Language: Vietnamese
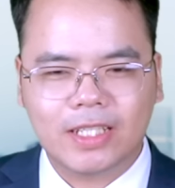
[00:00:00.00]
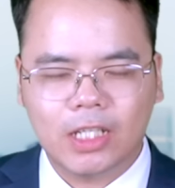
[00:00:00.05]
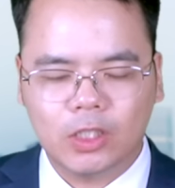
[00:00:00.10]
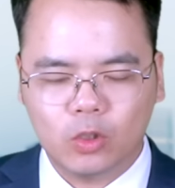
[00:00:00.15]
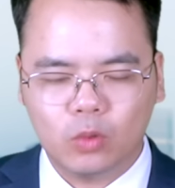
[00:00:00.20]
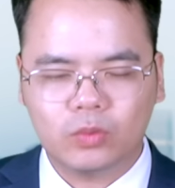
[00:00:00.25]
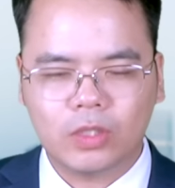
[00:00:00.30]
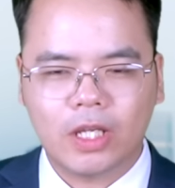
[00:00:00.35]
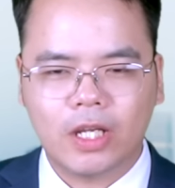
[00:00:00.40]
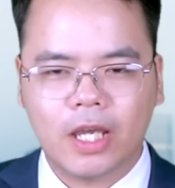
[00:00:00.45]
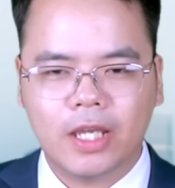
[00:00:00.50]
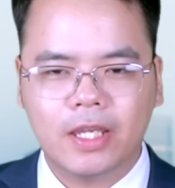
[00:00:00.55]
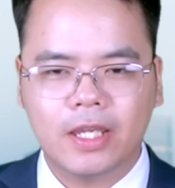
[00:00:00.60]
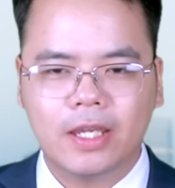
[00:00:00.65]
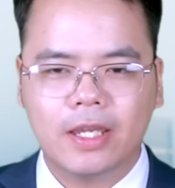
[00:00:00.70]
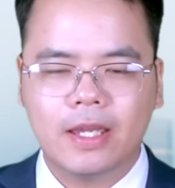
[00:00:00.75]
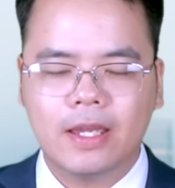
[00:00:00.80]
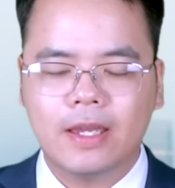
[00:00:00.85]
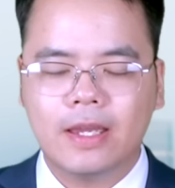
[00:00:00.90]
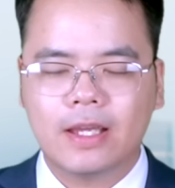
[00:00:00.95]
kết thúc tại đây.
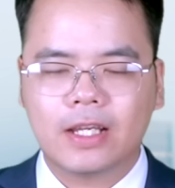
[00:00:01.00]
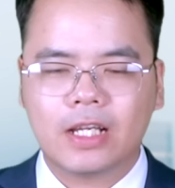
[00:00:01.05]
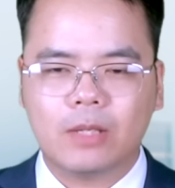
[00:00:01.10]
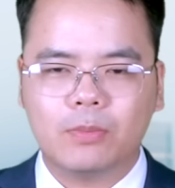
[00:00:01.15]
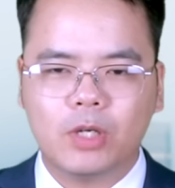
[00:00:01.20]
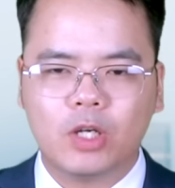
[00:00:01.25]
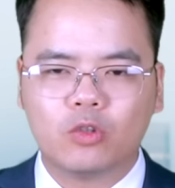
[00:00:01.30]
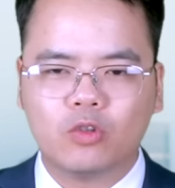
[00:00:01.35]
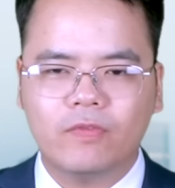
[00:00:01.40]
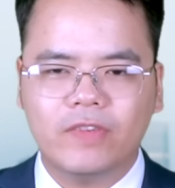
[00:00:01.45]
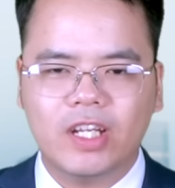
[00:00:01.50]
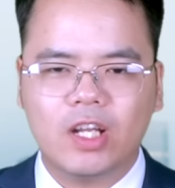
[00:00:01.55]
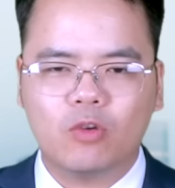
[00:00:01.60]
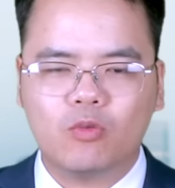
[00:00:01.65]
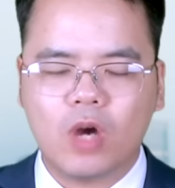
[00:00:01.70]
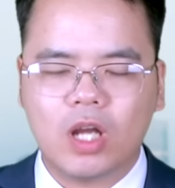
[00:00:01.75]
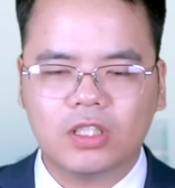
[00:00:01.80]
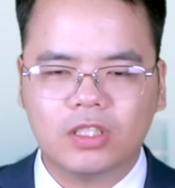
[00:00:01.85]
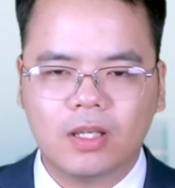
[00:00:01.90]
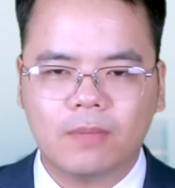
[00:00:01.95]
Cảm ơn quý vị đã
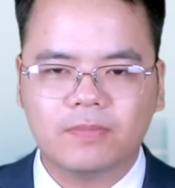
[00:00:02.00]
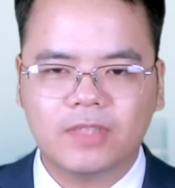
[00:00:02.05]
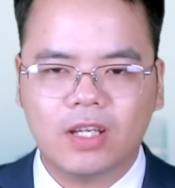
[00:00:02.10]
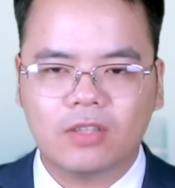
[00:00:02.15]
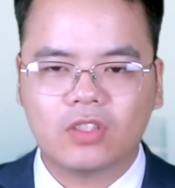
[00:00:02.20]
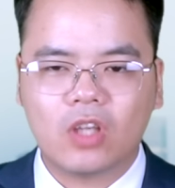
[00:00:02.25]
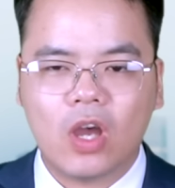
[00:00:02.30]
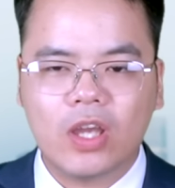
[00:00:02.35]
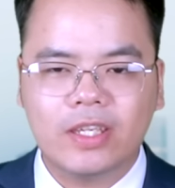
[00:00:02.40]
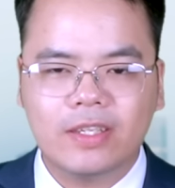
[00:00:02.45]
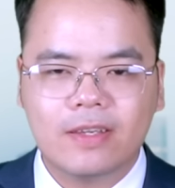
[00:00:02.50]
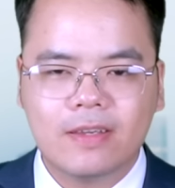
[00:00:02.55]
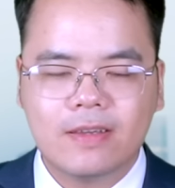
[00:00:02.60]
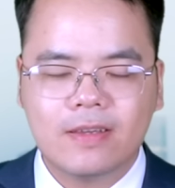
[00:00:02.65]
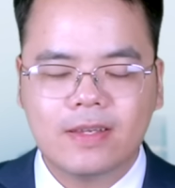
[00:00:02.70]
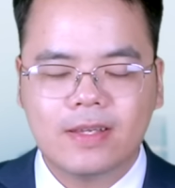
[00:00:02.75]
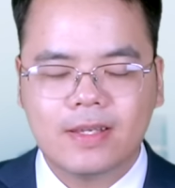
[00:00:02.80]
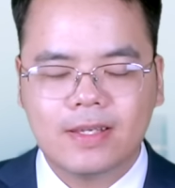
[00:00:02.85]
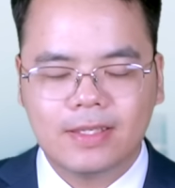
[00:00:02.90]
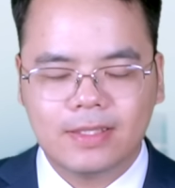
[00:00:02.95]
quan tâm theo dõi.
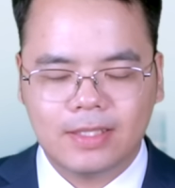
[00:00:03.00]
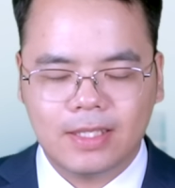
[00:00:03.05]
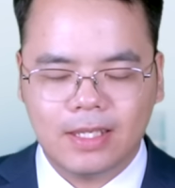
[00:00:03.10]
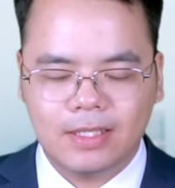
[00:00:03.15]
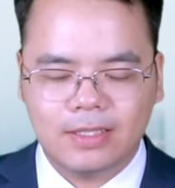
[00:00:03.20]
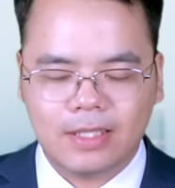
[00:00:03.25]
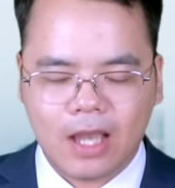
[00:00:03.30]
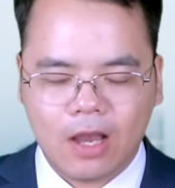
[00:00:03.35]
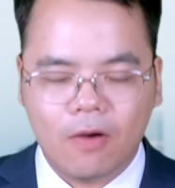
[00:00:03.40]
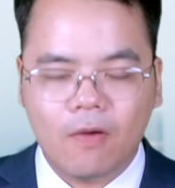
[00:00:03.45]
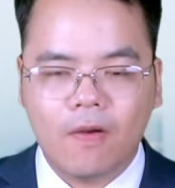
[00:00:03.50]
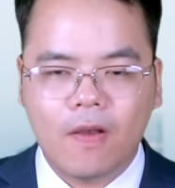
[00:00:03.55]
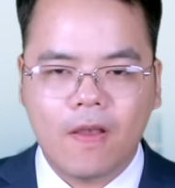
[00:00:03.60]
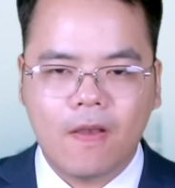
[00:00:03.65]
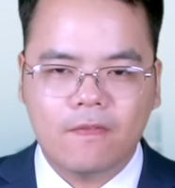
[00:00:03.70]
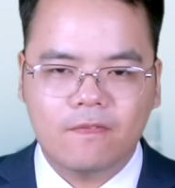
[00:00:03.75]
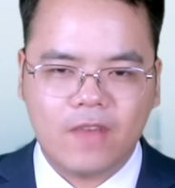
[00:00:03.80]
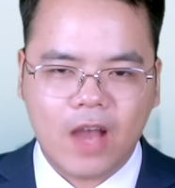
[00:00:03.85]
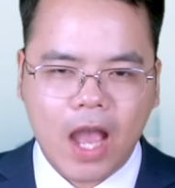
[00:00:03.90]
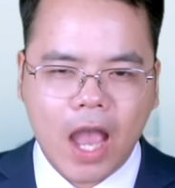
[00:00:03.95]
Xin chào
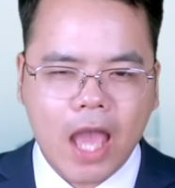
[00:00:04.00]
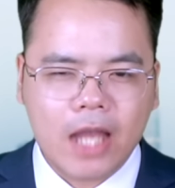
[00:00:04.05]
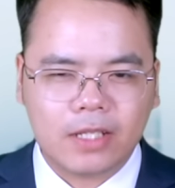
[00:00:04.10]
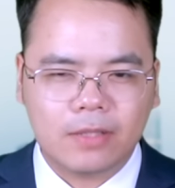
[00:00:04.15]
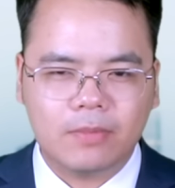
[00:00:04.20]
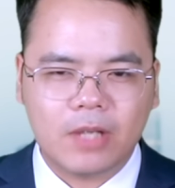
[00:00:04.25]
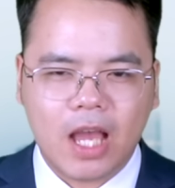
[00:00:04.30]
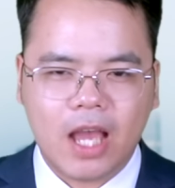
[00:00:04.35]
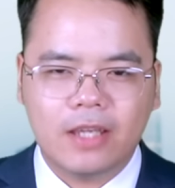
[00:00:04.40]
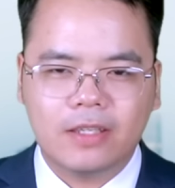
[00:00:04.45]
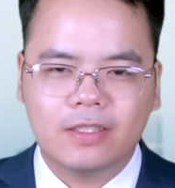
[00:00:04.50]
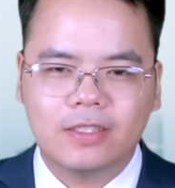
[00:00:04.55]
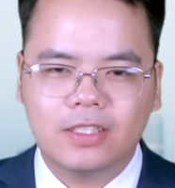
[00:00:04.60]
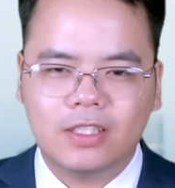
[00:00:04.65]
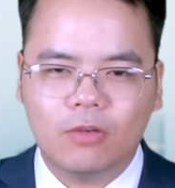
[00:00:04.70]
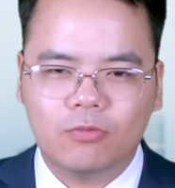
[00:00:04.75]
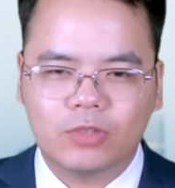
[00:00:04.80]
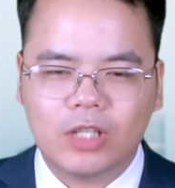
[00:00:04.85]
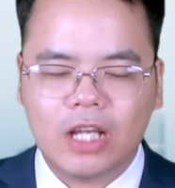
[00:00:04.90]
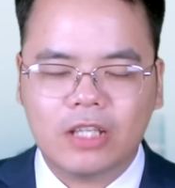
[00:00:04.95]
và hẹn gặp lại
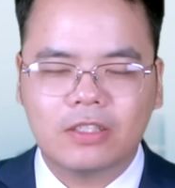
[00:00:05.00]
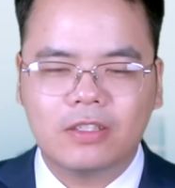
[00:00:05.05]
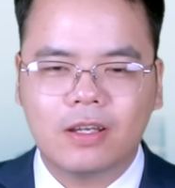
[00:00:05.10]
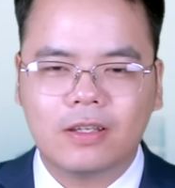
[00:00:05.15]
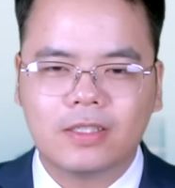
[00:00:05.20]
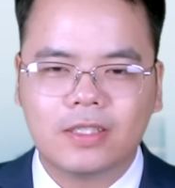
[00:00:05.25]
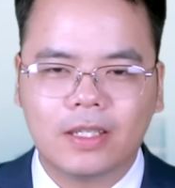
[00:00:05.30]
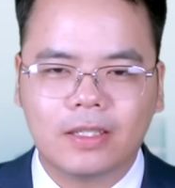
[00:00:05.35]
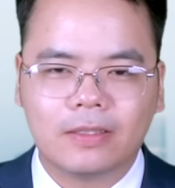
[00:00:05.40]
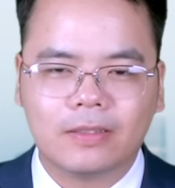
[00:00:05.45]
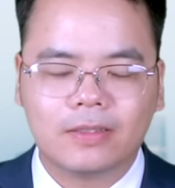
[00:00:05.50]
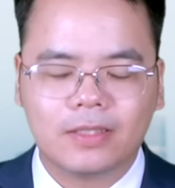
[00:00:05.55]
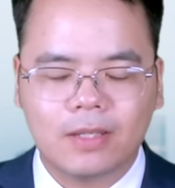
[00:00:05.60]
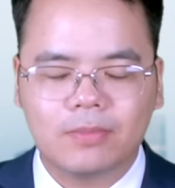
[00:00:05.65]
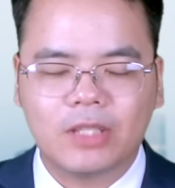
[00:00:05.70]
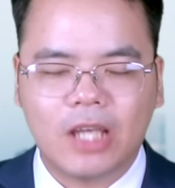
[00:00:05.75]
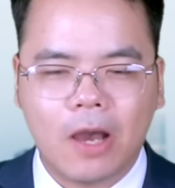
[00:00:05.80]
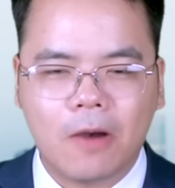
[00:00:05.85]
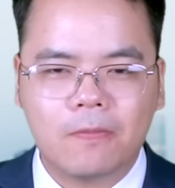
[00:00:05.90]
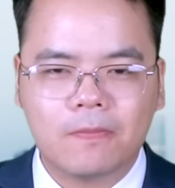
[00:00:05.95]
trong các chương trình tiếp
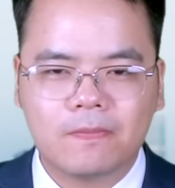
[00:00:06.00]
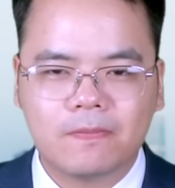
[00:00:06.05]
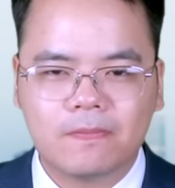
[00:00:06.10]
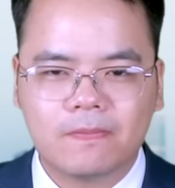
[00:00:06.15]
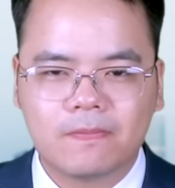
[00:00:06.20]
theo.